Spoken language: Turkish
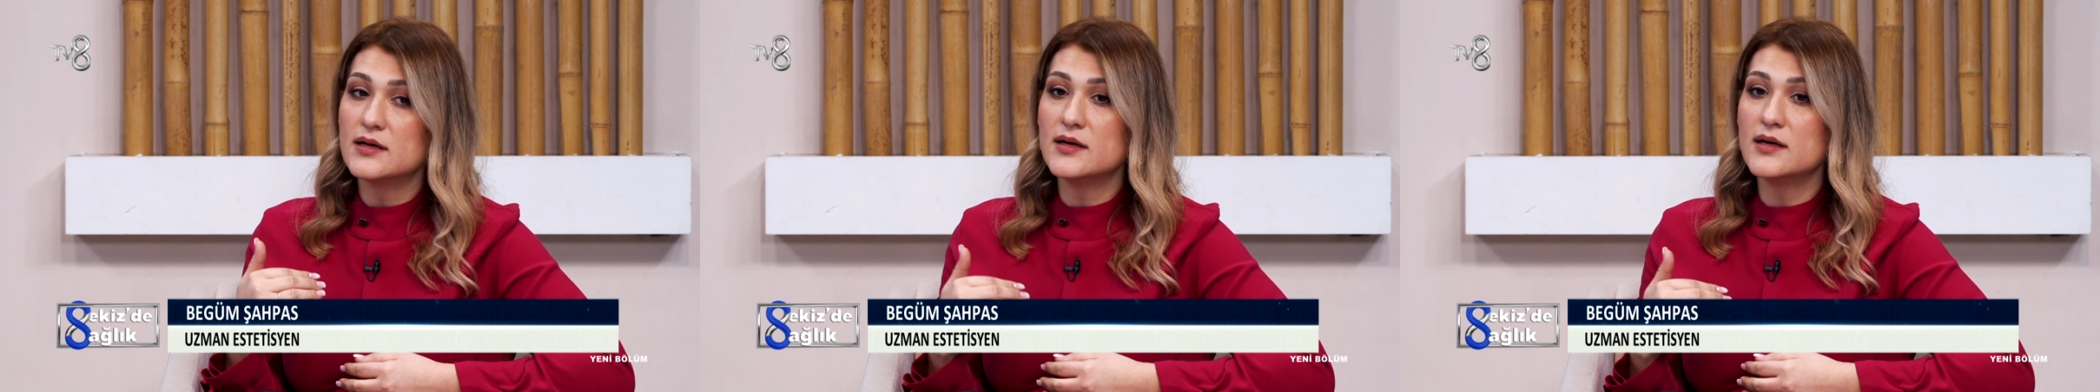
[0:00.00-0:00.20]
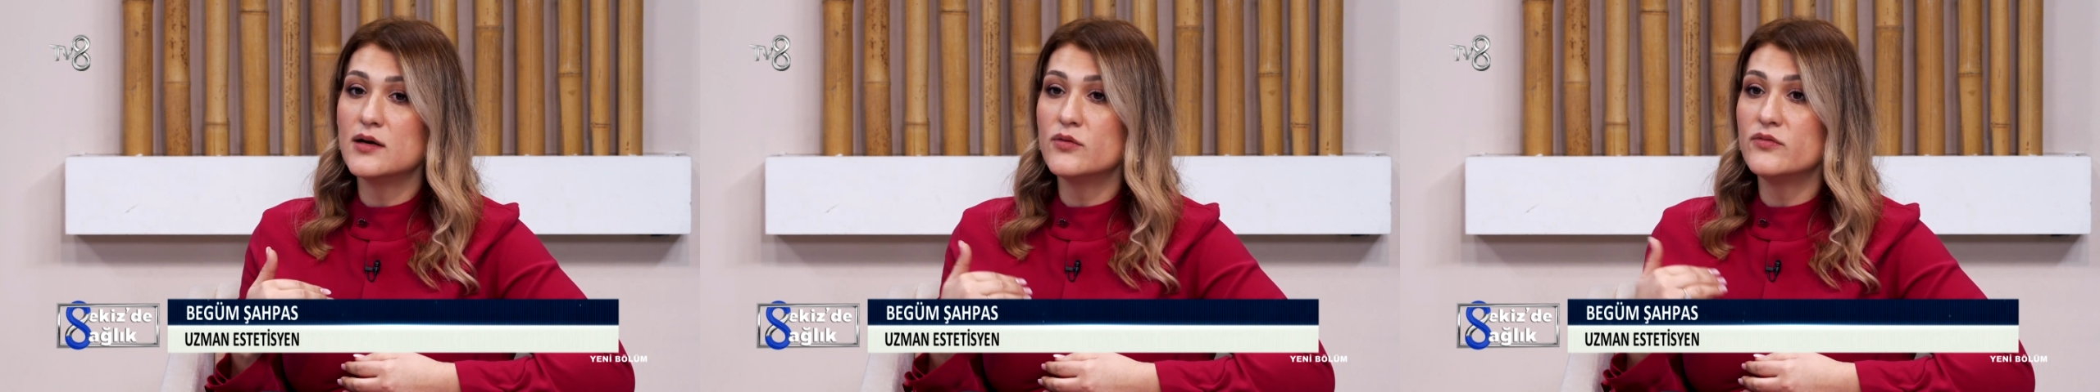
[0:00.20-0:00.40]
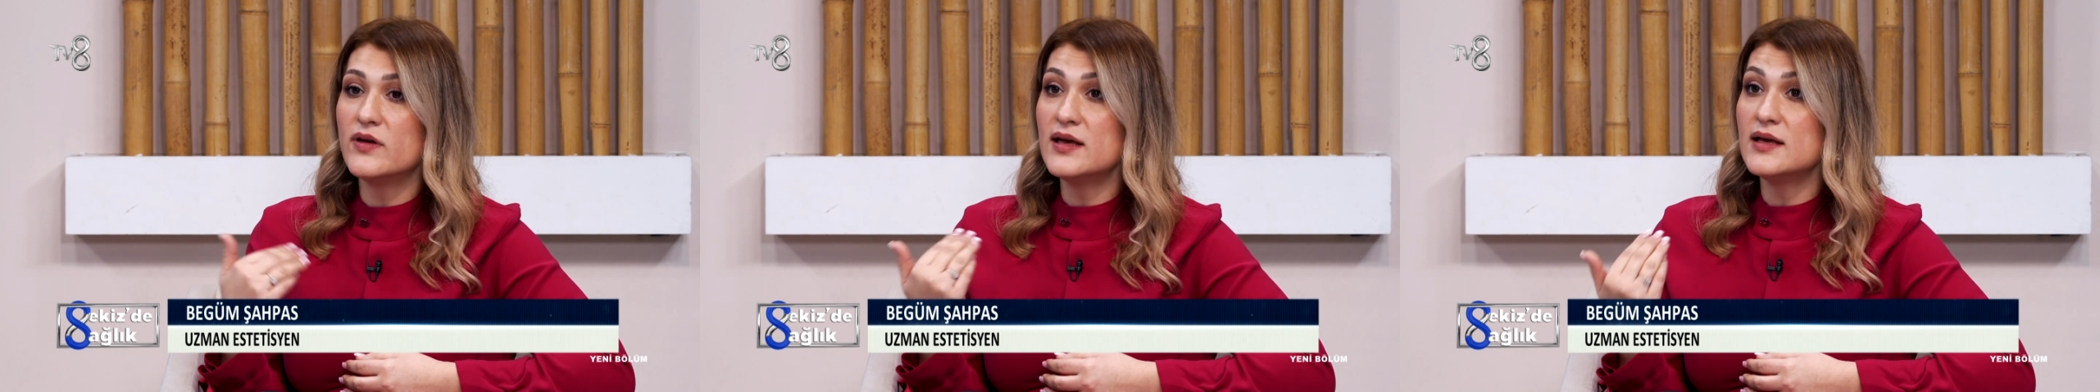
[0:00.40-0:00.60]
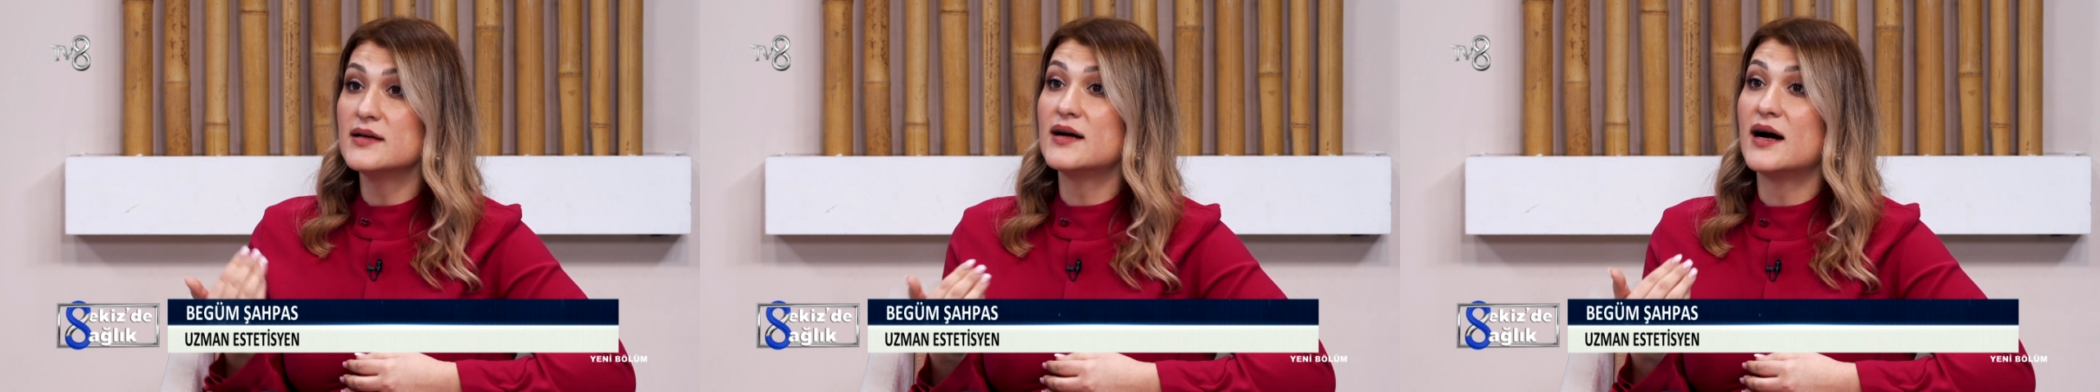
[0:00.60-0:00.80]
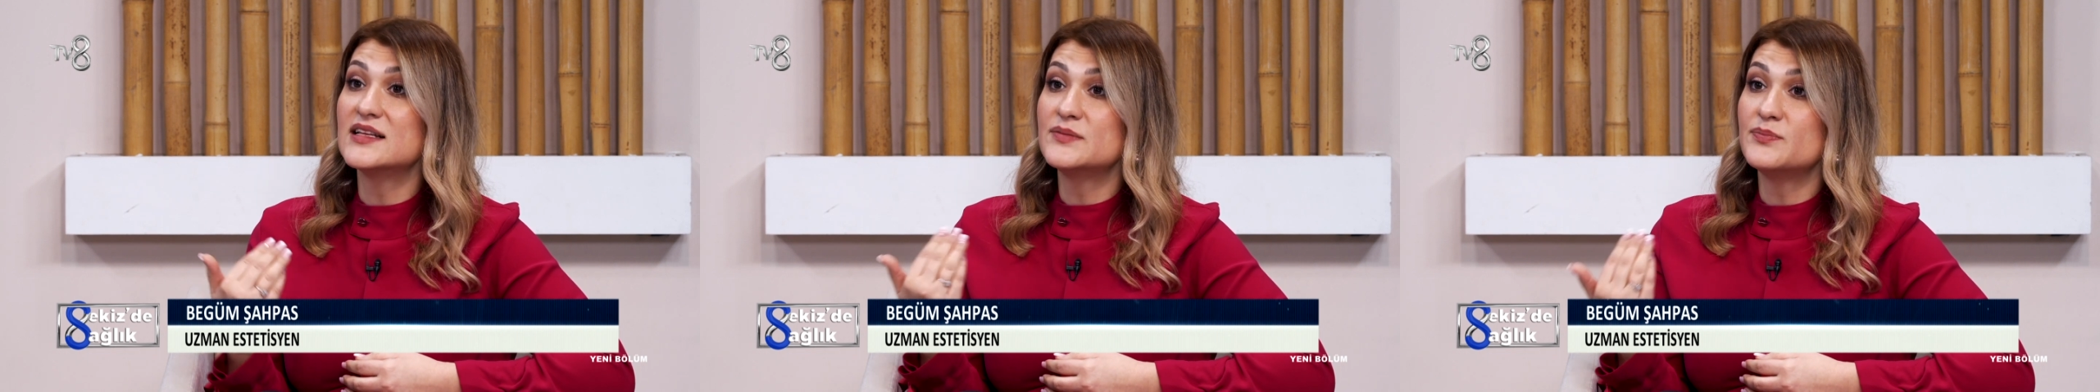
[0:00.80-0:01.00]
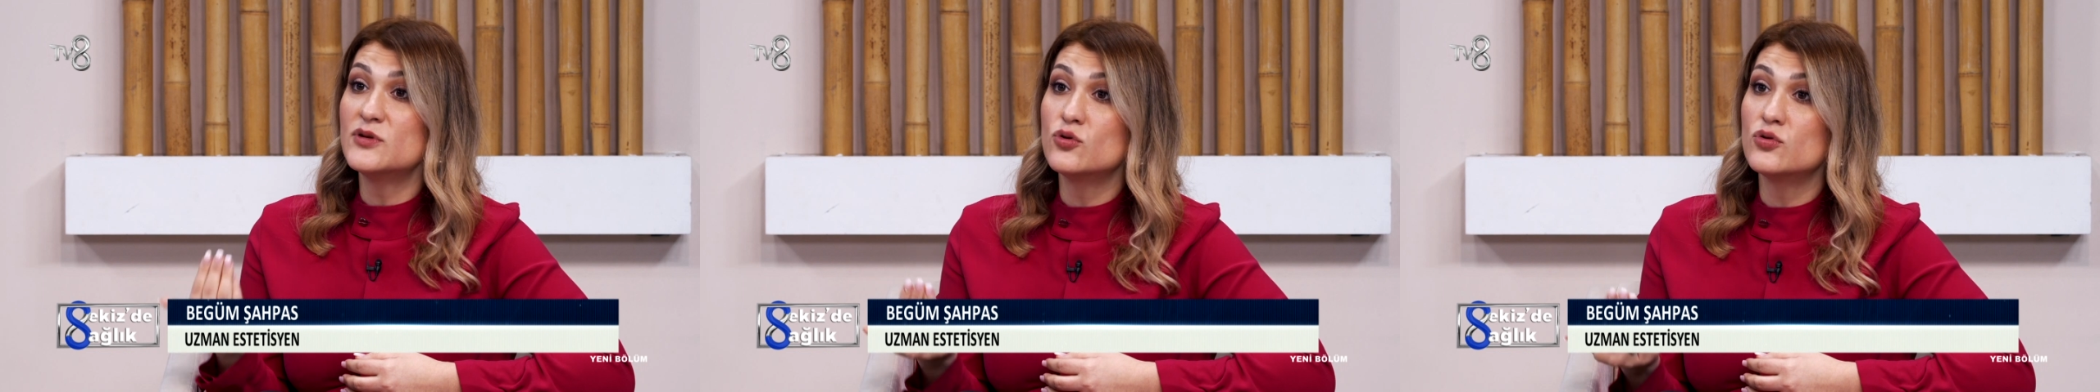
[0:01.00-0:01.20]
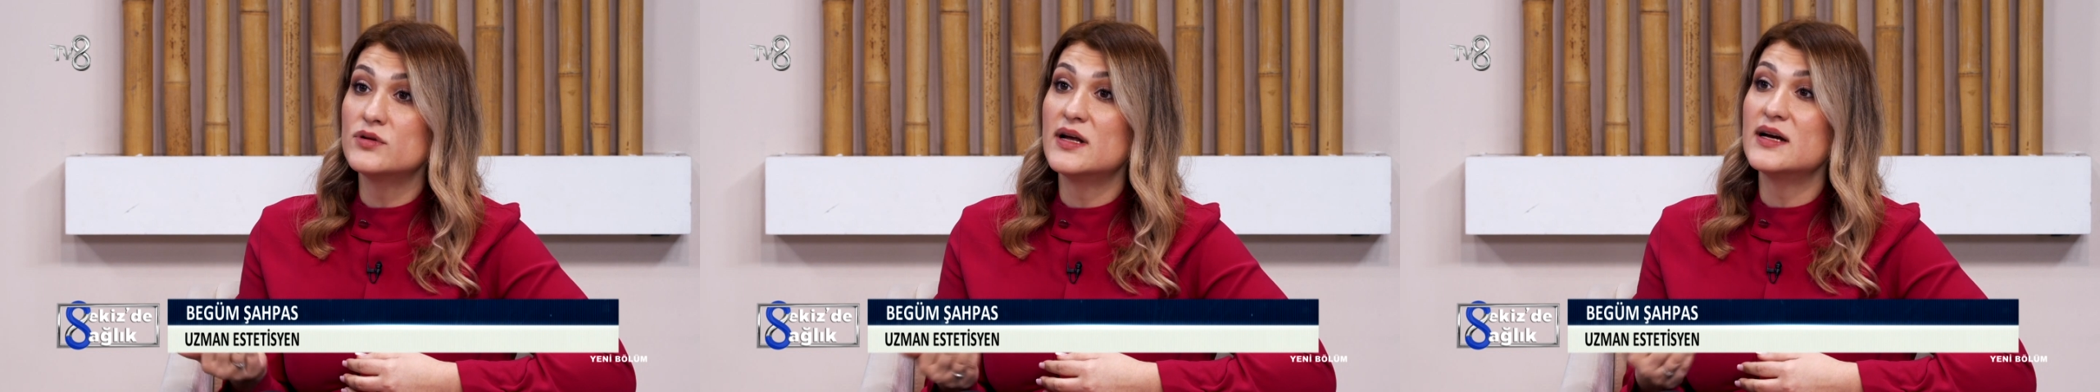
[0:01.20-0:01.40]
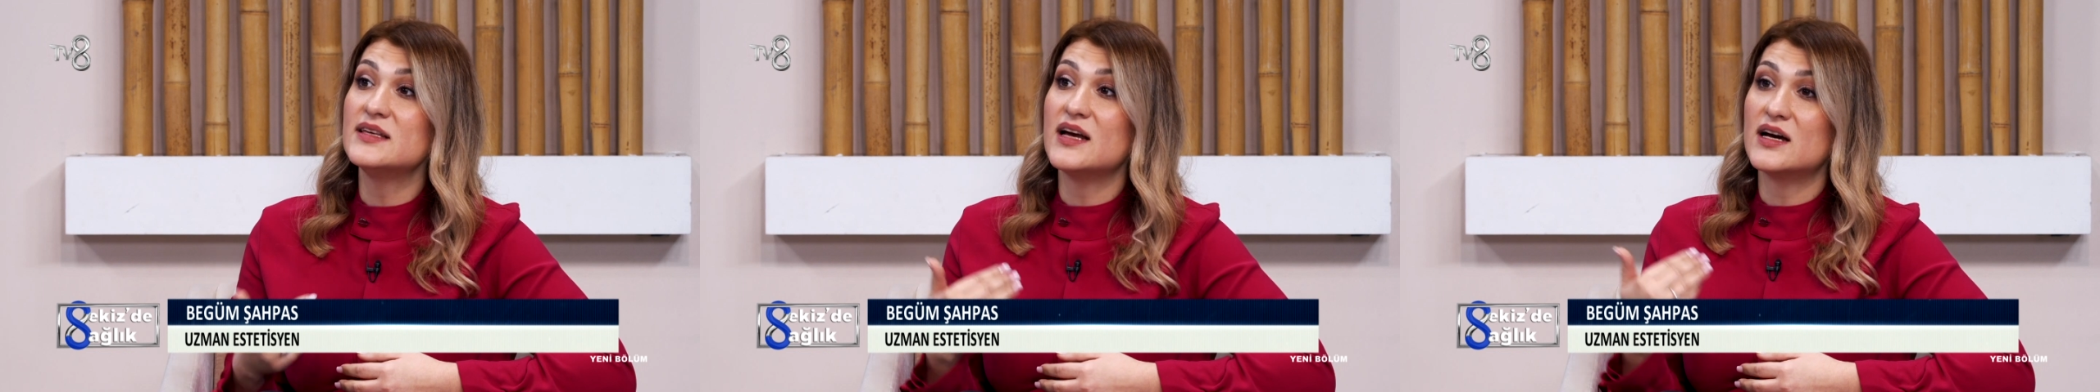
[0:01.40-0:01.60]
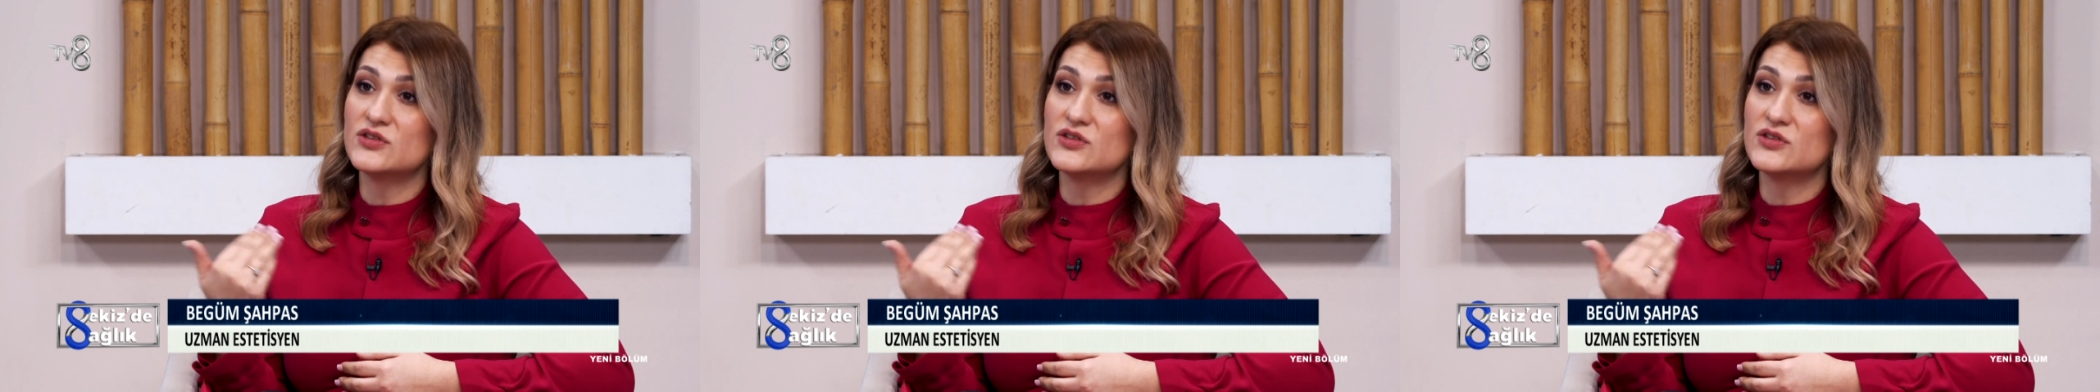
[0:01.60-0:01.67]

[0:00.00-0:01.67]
Ee, ve katman olarak